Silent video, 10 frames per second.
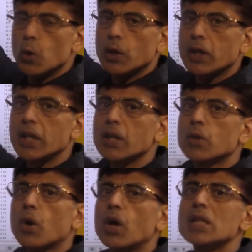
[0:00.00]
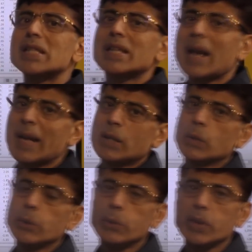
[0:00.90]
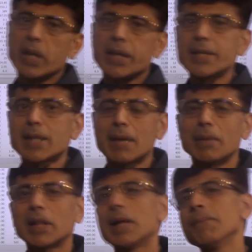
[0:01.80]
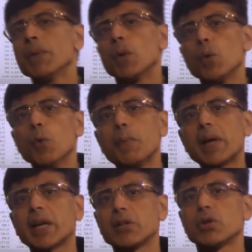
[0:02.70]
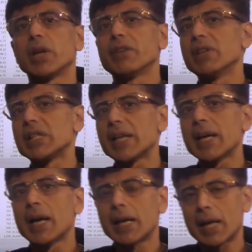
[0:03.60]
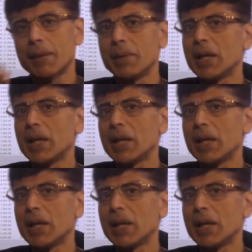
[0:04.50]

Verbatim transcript: की कॉल्स राइट हुई हुई हैं इसका मतलब ऊपर के जो लेवल्स हैं अगर अभी